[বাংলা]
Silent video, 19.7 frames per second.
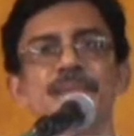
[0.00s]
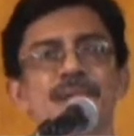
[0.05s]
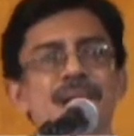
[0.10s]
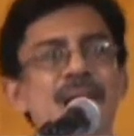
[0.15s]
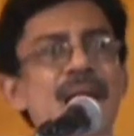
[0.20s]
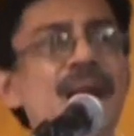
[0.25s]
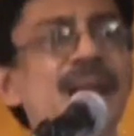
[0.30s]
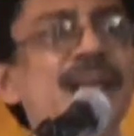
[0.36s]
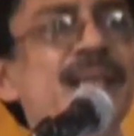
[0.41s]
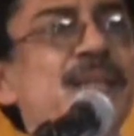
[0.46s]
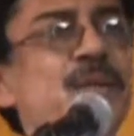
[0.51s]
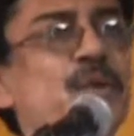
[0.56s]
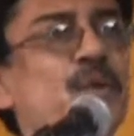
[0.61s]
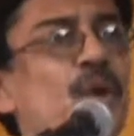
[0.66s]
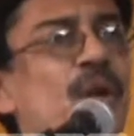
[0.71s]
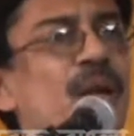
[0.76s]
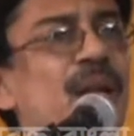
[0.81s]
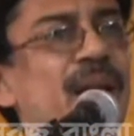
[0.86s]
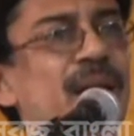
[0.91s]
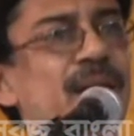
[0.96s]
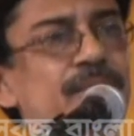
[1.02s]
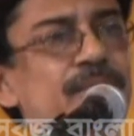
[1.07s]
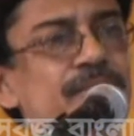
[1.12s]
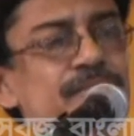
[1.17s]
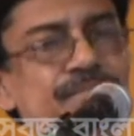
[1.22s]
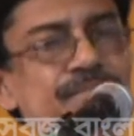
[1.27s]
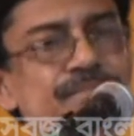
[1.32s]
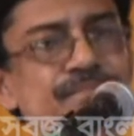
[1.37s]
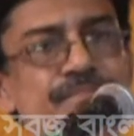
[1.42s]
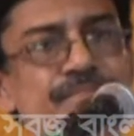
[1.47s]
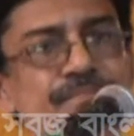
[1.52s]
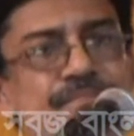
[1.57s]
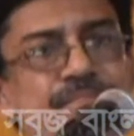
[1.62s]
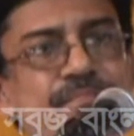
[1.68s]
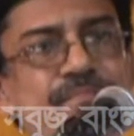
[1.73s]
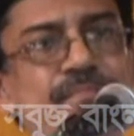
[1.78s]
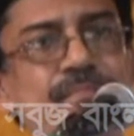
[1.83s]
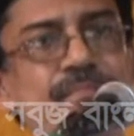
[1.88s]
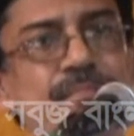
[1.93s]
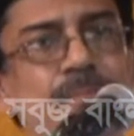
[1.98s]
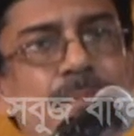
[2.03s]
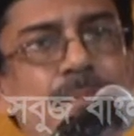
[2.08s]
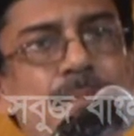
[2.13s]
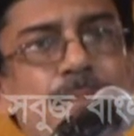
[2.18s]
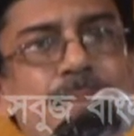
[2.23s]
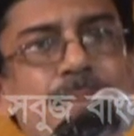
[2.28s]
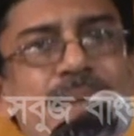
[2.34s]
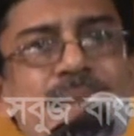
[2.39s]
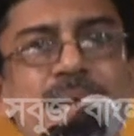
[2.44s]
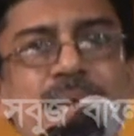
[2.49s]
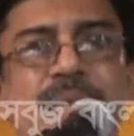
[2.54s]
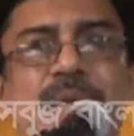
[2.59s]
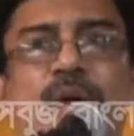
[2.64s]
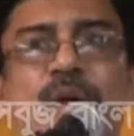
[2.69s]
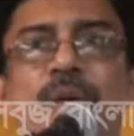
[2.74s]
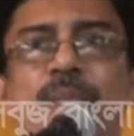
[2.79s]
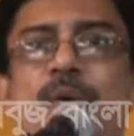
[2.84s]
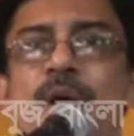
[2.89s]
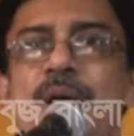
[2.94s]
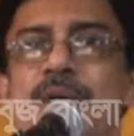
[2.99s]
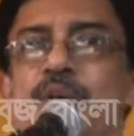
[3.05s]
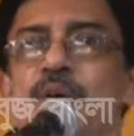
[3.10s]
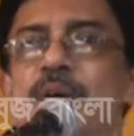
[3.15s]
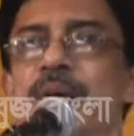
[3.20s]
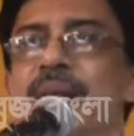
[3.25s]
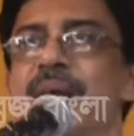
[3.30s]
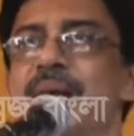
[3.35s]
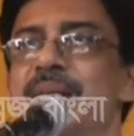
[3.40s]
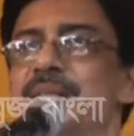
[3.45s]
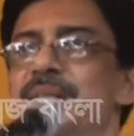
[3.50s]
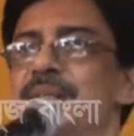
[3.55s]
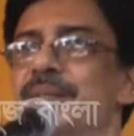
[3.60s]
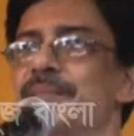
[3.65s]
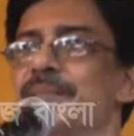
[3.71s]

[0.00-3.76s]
নালিশ করলেন বিদ্যাসাগর মহাশয়ের কাছে